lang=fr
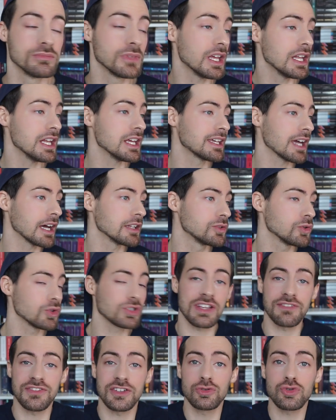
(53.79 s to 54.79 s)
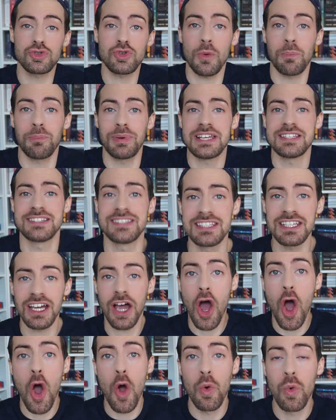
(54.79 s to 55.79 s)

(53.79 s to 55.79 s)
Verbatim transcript: Et les cadeaux, ça fait toujours plaisir,